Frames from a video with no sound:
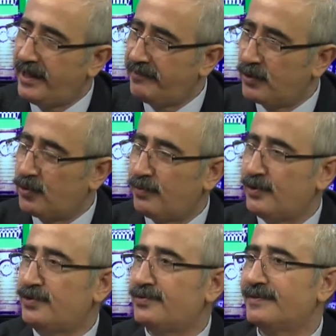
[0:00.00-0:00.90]
evi
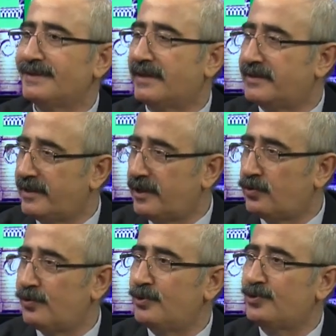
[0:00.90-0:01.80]
kurmuş, gazete
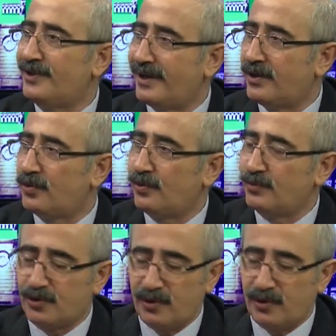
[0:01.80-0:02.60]
kurmuş, dergi kurmuş